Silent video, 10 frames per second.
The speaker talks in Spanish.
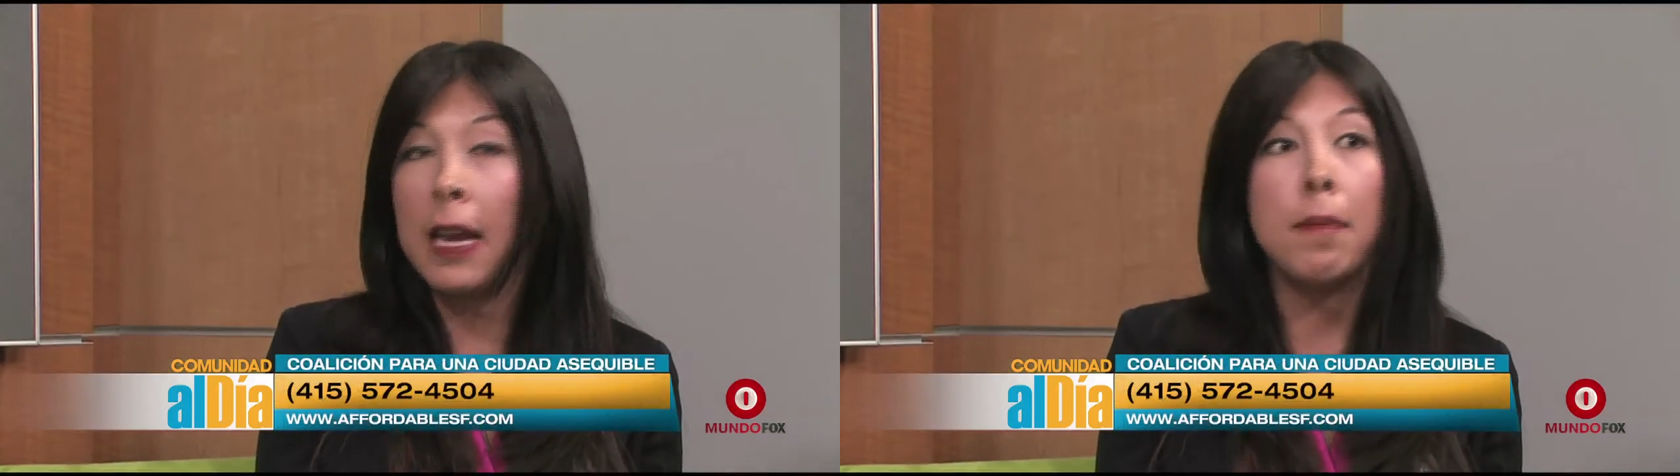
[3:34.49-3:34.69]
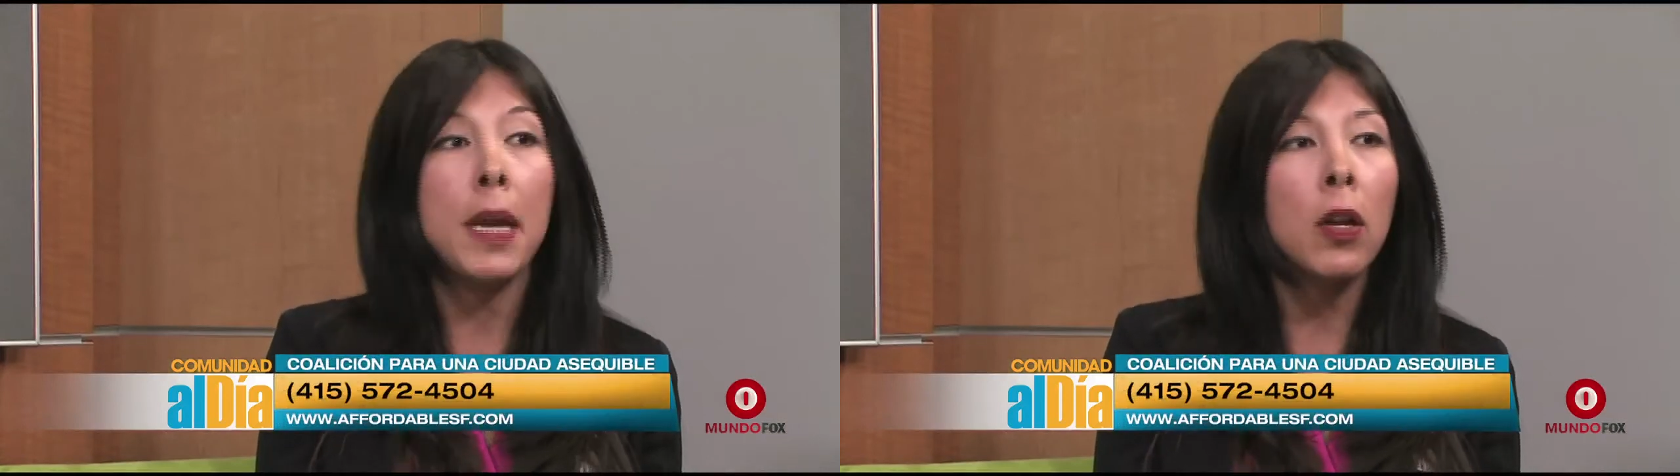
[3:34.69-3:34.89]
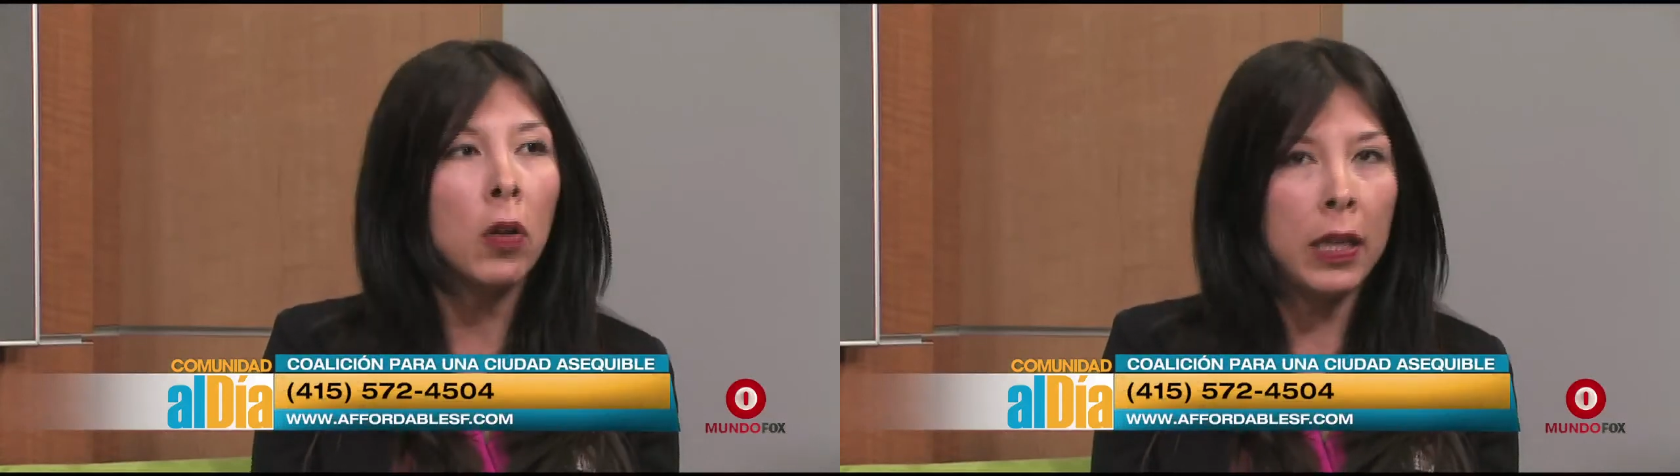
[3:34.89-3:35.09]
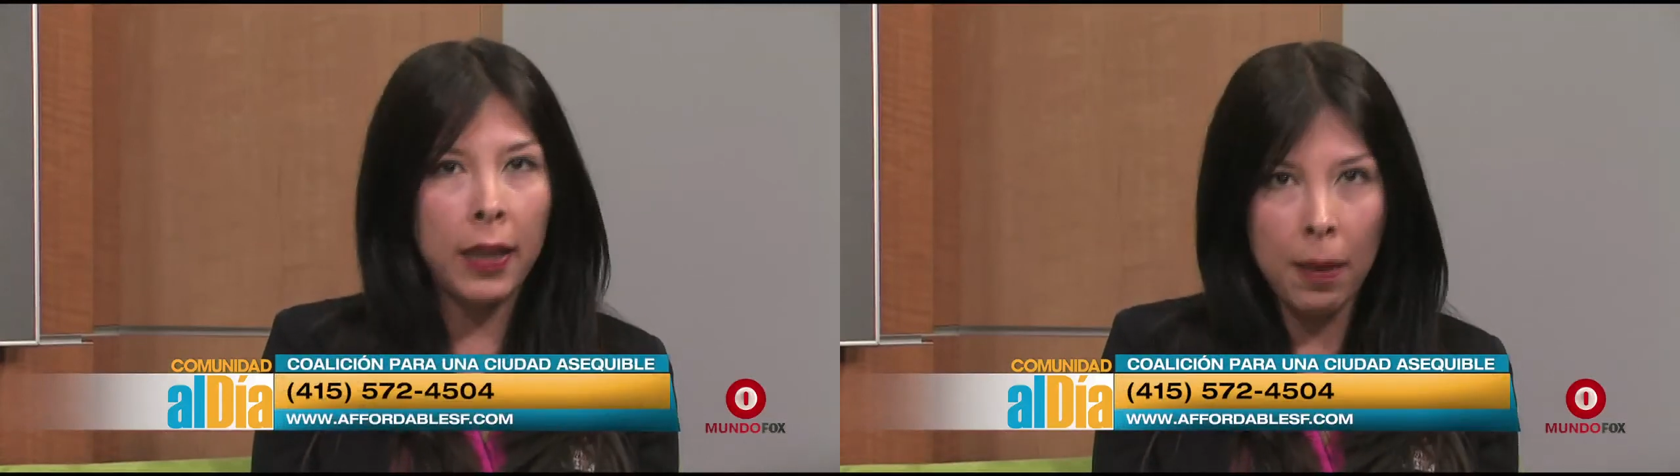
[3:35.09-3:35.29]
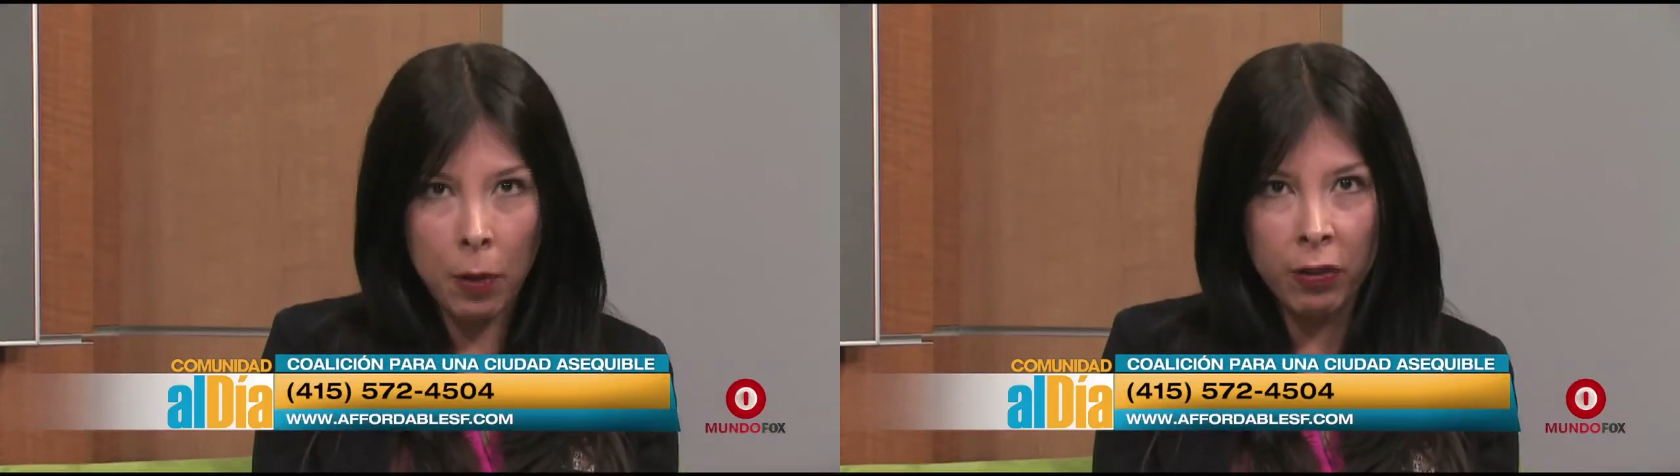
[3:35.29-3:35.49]
el miércoles
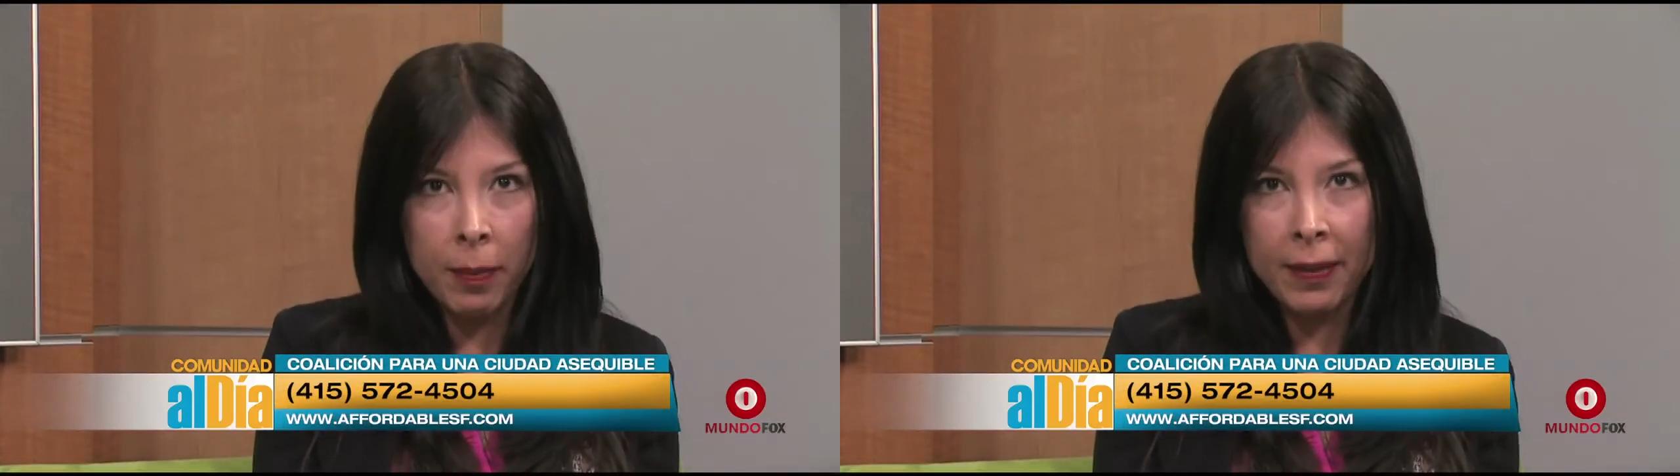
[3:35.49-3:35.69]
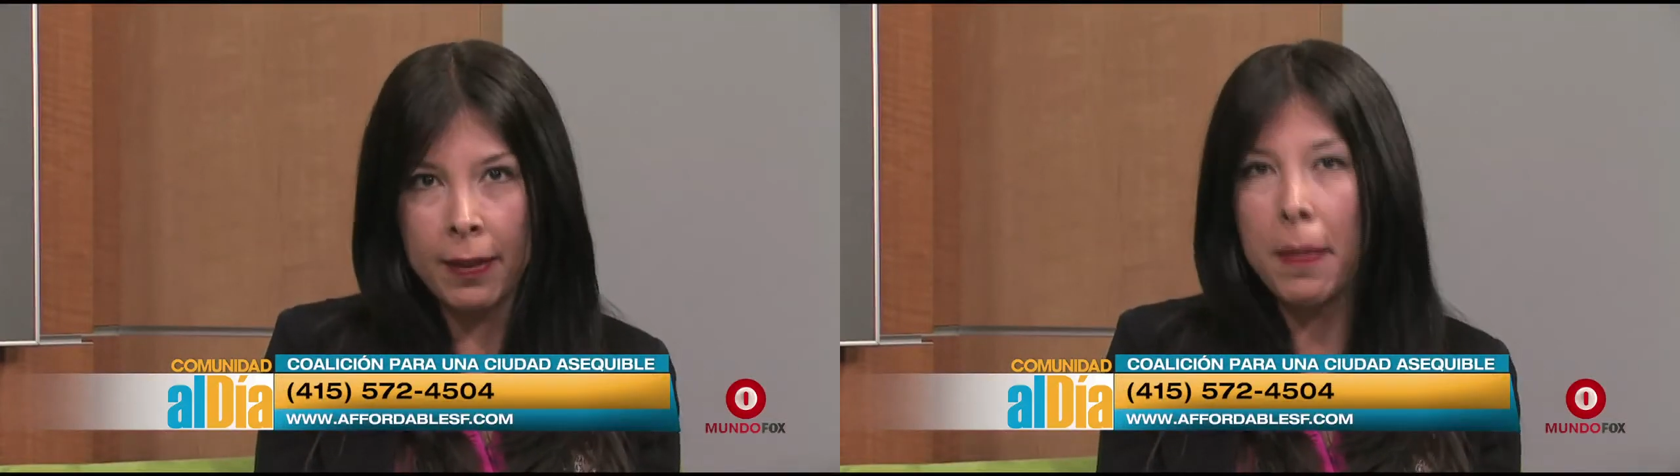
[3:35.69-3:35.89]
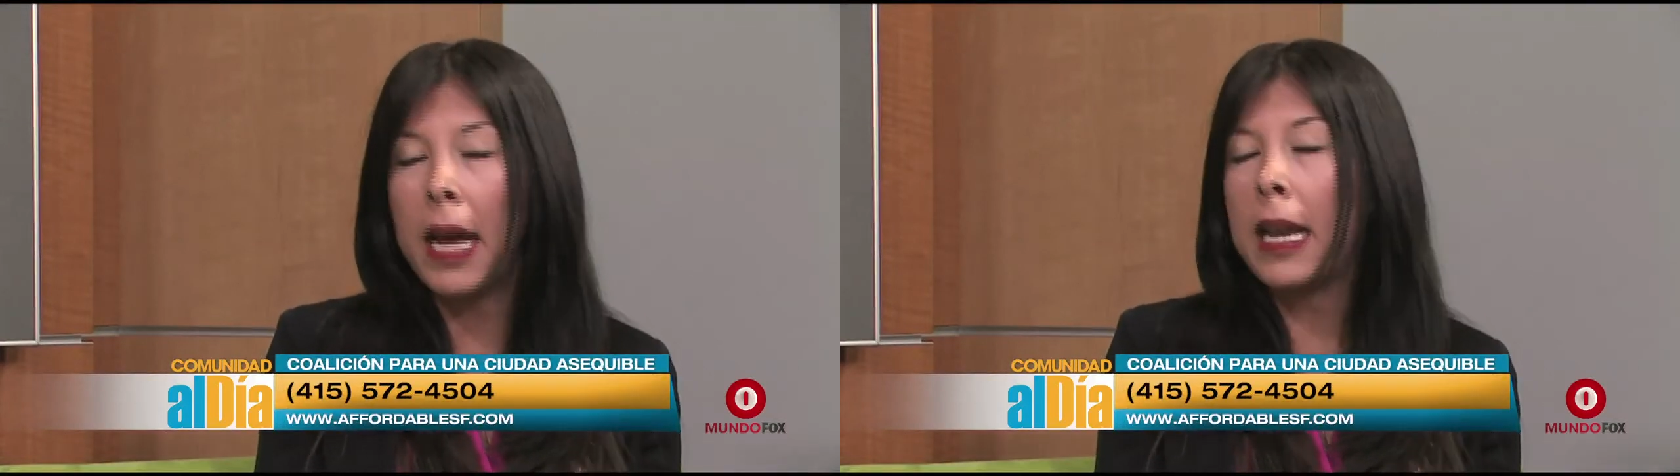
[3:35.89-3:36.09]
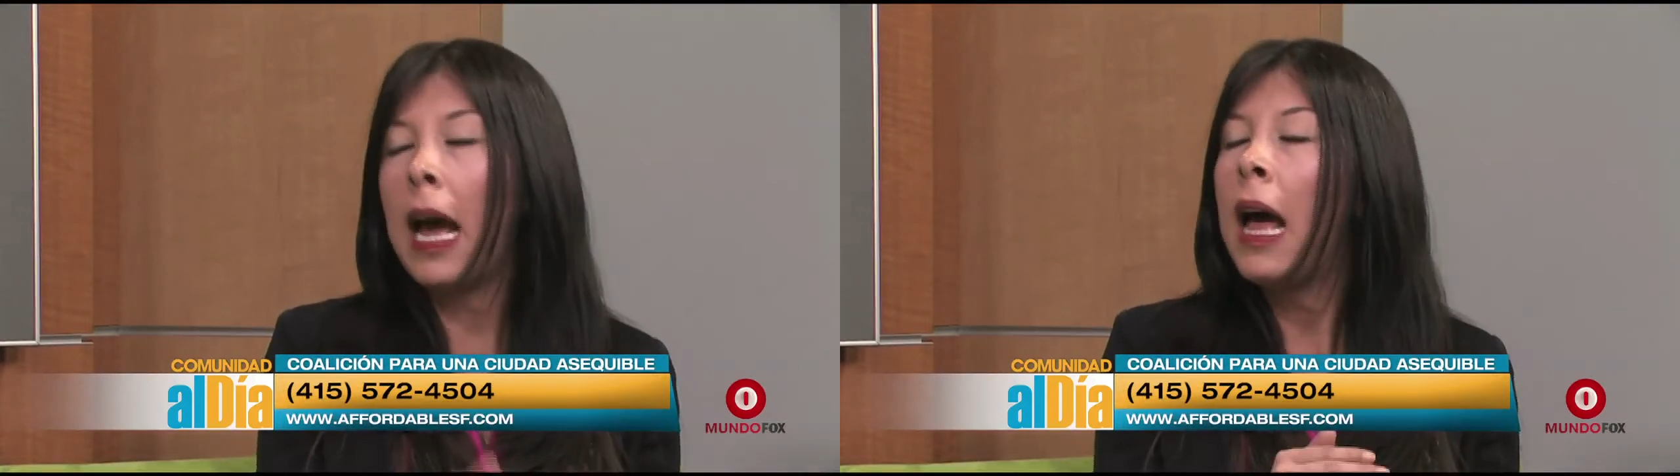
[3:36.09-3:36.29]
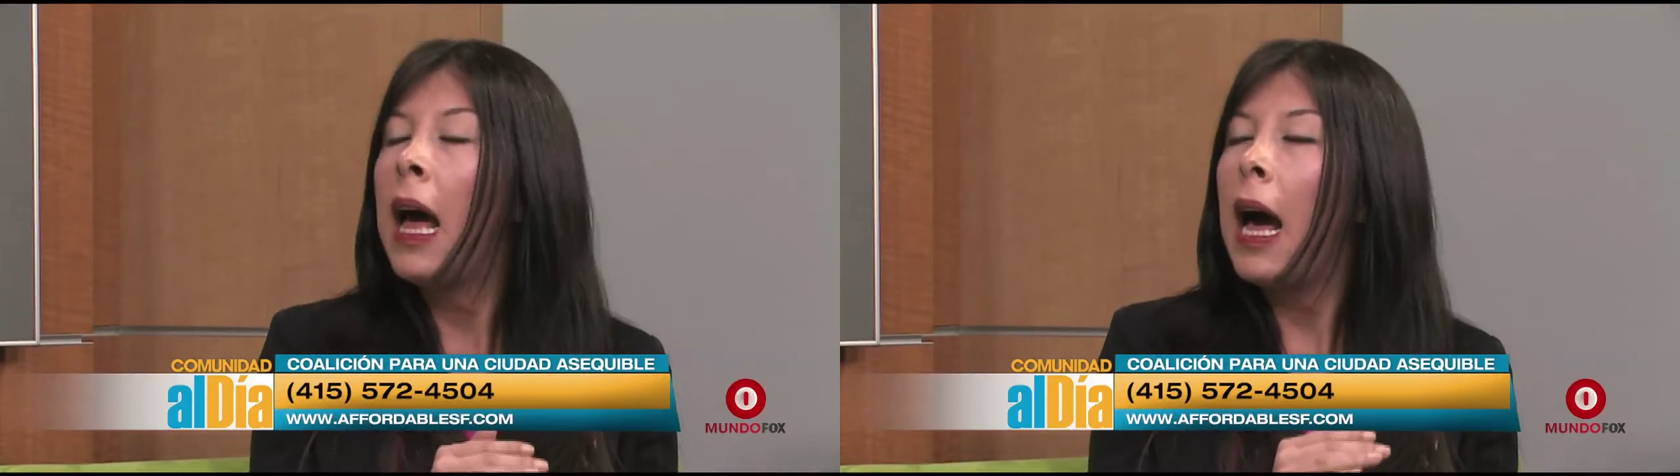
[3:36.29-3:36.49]
de la próxima semana,